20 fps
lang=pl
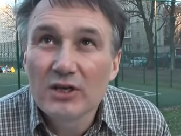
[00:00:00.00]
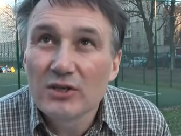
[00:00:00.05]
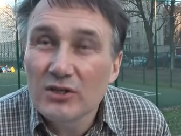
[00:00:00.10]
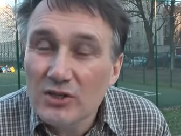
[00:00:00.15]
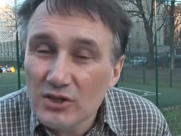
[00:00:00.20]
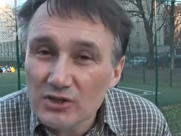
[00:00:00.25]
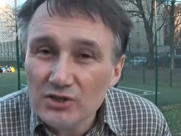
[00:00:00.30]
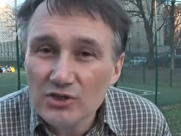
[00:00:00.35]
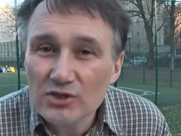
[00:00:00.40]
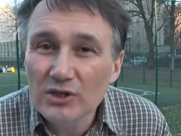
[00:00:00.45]

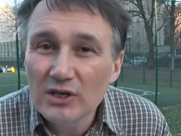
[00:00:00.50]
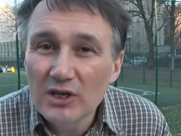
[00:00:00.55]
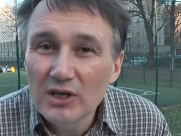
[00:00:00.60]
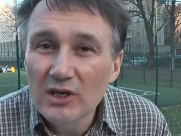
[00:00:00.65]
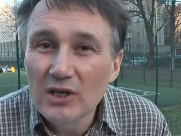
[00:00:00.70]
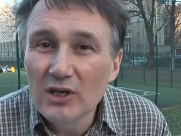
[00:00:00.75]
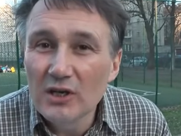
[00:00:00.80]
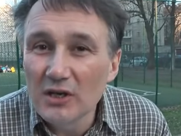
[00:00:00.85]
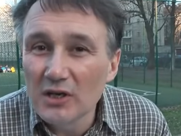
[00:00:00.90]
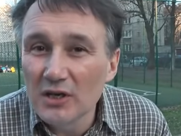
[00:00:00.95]
niż
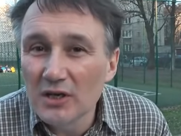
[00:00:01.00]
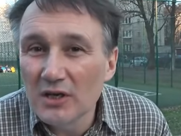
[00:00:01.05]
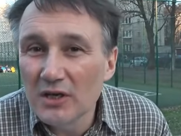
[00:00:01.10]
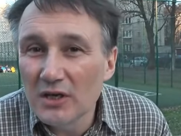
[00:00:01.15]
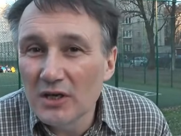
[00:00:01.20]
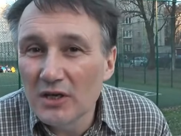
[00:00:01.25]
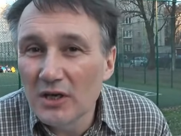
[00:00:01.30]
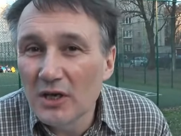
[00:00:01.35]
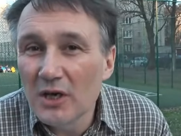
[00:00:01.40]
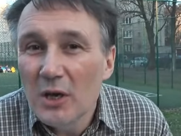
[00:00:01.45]

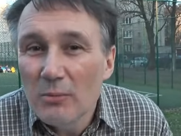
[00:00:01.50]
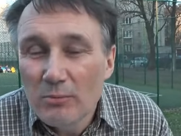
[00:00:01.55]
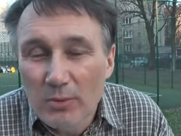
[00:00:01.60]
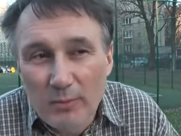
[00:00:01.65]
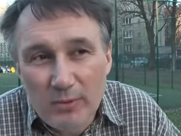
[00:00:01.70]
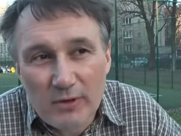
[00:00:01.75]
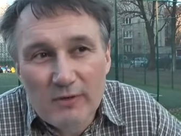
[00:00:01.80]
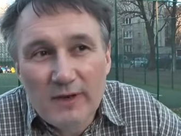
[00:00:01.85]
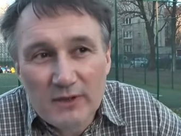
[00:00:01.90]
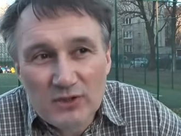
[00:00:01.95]

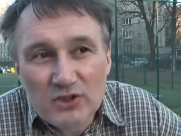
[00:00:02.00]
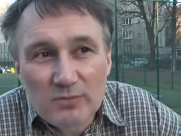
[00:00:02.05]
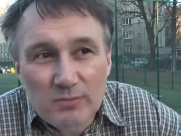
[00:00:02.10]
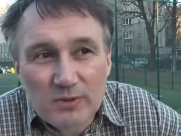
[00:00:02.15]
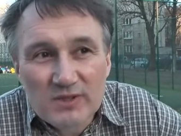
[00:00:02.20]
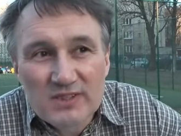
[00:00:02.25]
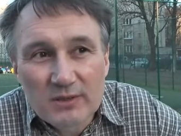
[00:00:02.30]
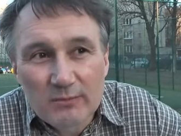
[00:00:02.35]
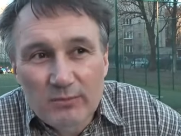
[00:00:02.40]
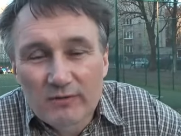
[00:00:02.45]
poprowadzić
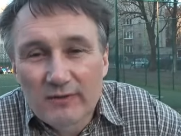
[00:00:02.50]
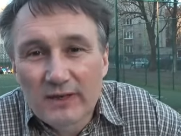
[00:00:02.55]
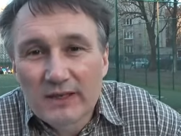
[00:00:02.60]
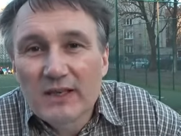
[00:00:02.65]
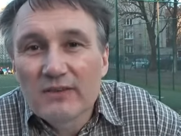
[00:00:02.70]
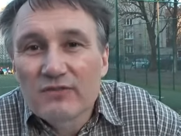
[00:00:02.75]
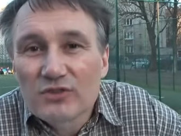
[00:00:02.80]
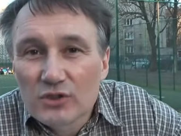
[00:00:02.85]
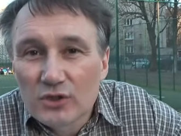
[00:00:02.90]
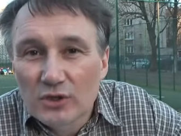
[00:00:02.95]

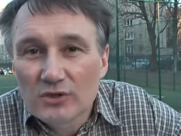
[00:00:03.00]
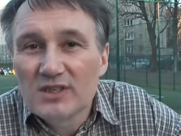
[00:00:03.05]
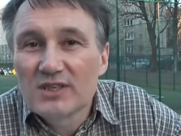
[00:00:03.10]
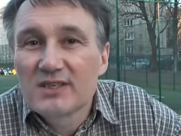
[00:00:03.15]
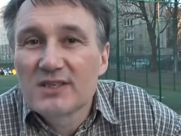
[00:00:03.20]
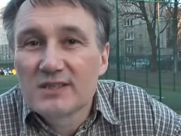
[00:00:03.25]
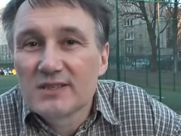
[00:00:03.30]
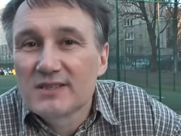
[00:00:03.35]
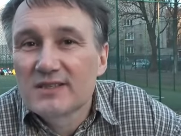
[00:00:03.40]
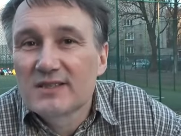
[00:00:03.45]
postępowanie w zgodzie
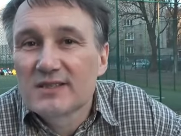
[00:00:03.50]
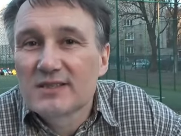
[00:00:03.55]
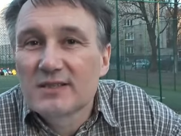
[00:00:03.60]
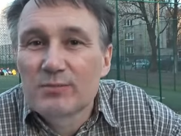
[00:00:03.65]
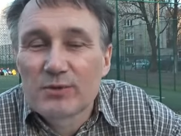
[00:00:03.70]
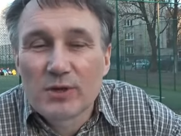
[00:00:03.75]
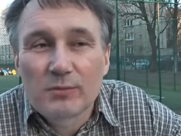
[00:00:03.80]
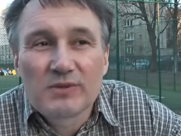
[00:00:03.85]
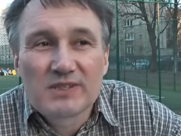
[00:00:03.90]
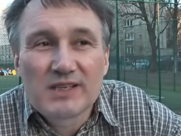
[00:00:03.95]
z
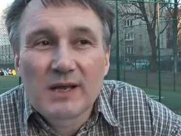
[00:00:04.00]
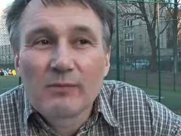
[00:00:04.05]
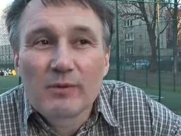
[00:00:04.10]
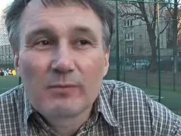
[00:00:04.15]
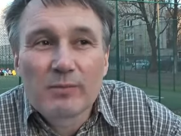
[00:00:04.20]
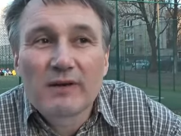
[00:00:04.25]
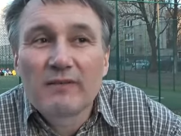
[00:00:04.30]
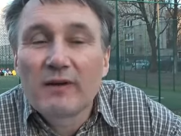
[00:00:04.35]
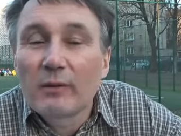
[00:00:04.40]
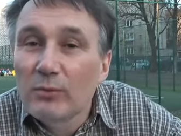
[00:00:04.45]
przepisami
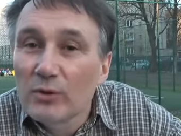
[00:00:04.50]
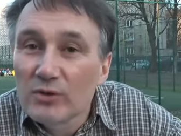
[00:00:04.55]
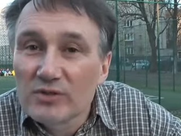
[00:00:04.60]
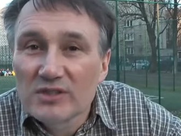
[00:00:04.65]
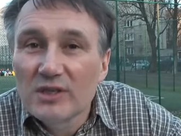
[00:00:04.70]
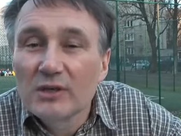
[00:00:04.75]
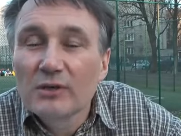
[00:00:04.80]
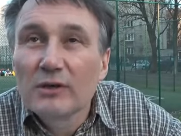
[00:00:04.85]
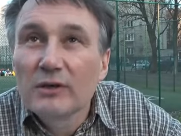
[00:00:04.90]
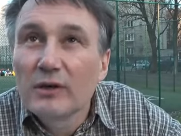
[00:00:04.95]
prawa
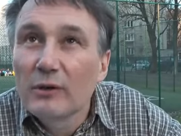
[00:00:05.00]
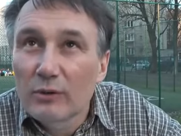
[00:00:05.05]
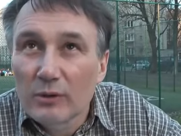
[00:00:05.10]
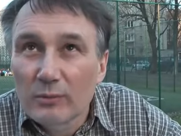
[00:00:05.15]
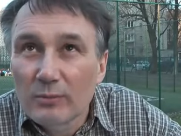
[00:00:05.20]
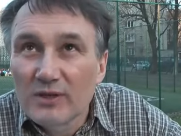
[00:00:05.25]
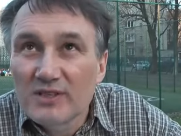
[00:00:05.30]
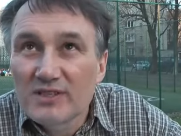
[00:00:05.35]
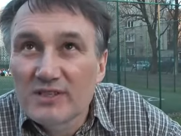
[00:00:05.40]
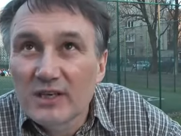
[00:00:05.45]
polskiego i
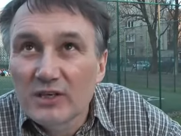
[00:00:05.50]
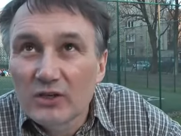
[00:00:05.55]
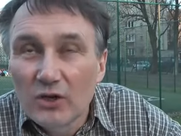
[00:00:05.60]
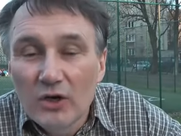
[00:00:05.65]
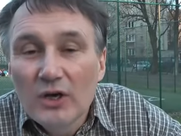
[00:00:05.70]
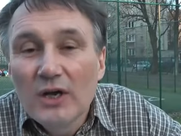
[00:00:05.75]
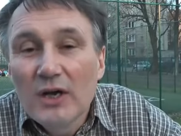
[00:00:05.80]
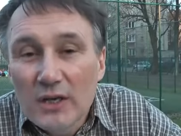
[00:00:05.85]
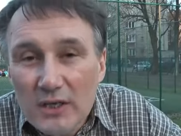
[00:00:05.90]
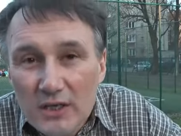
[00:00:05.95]
europejskiego
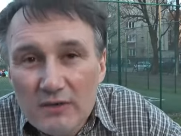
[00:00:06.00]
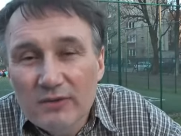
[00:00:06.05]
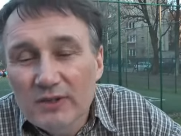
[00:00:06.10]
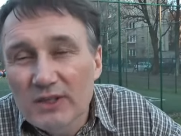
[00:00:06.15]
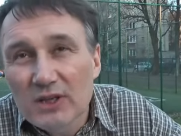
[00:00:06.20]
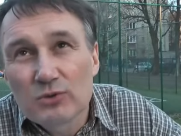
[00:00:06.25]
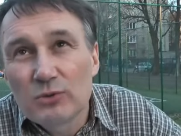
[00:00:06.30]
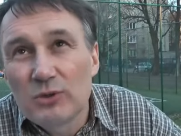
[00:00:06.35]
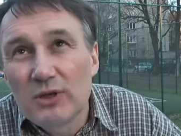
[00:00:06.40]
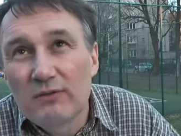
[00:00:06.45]
i
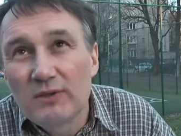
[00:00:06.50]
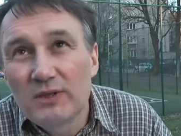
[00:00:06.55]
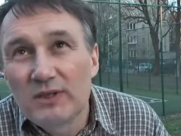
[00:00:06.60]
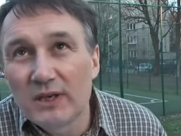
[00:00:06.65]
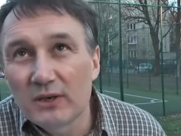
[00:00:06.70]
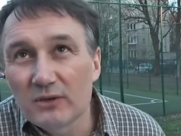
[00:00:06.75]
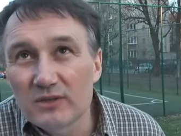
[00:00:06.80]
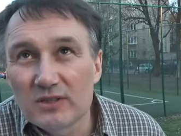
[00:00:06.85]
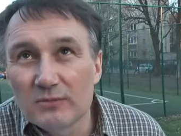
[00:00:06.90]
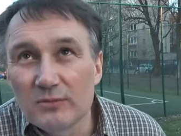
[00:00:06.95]
wydać
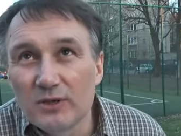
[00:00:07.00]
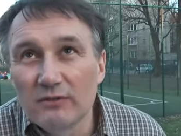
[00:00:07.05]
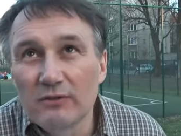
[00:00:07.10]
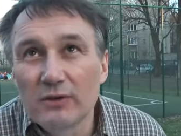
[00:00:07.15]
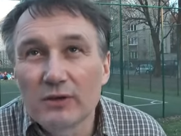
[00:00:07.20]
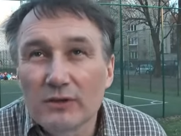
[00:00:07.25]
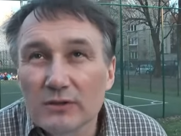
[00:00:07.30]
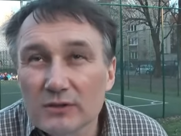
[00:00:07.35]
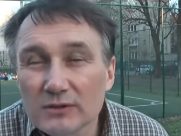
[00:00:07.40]
uniewinniający mnie wyrok.